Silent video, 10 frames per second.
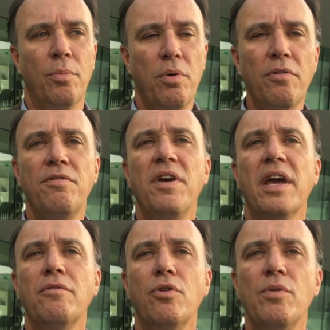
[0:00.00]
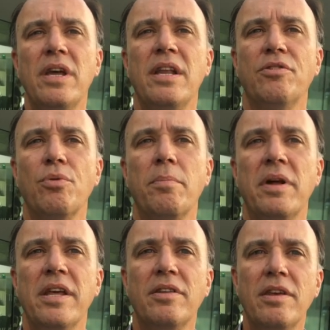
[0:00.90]
peuvent faire évoluer les soins
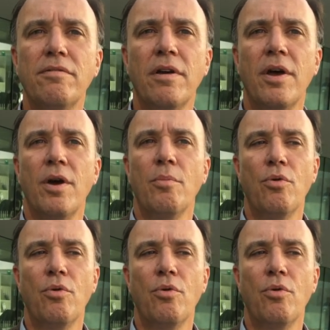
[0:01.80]
palliatifs mm.